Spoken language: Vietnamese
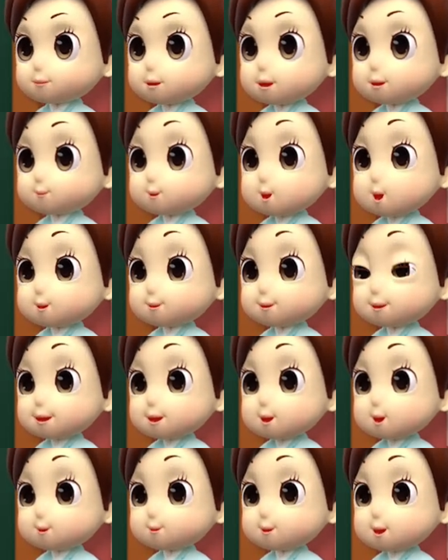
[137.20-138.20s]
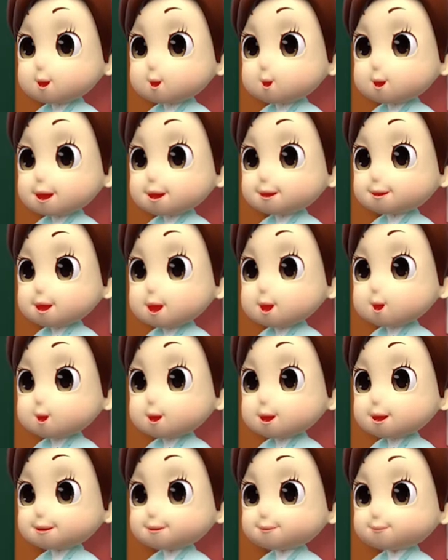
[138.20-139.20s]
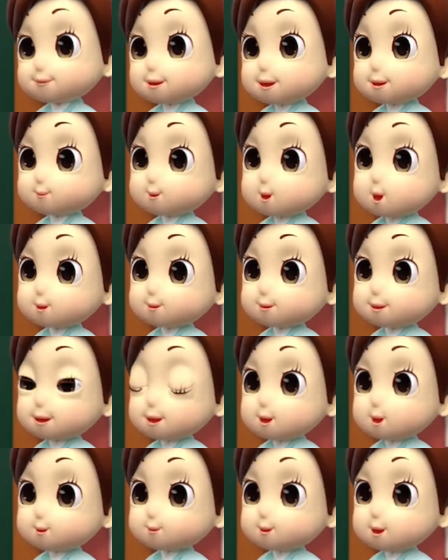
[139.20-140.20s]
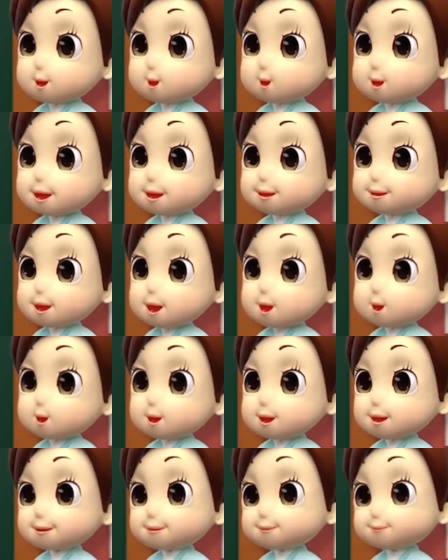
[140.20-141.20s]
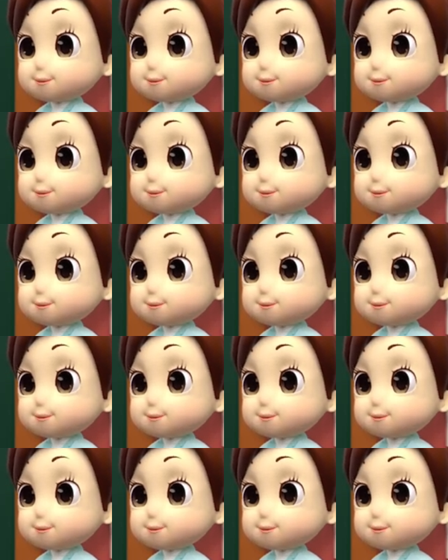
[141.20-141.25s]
âm chính là A nên dấu sắc đặt ở trên chữ A.